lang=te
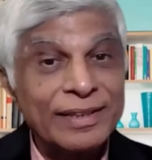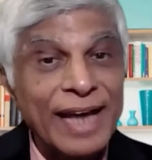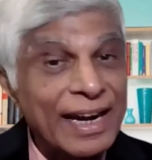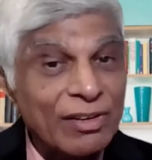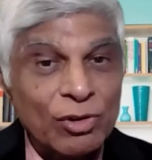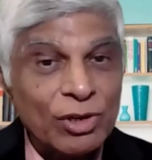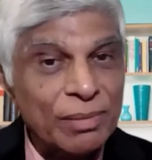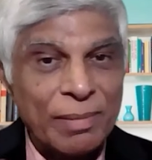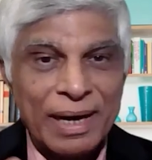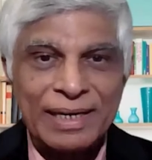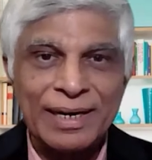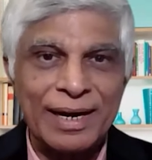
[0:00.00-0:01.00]
దాని గురించి
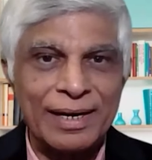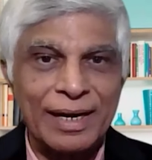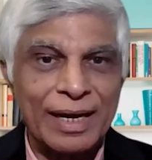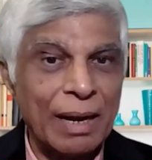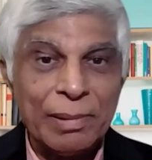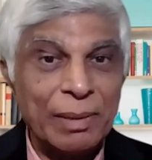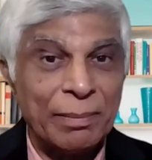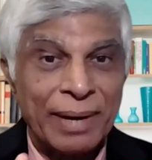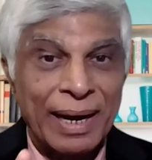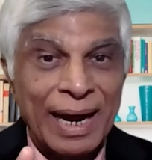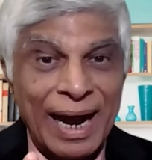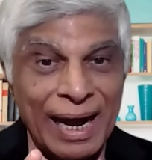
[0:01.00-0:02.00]
మాట్లాడలే కాబట్టి
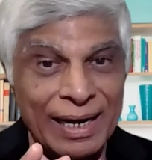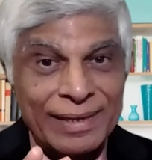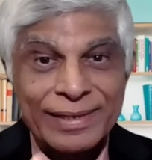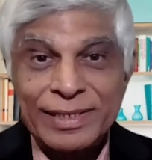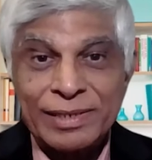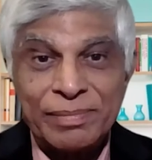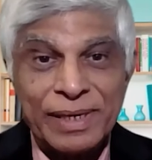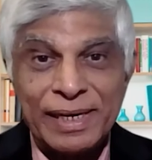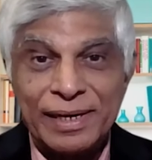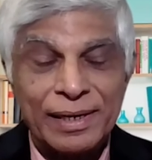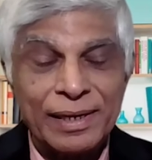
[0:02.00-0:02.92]
మహాలక్ష్మి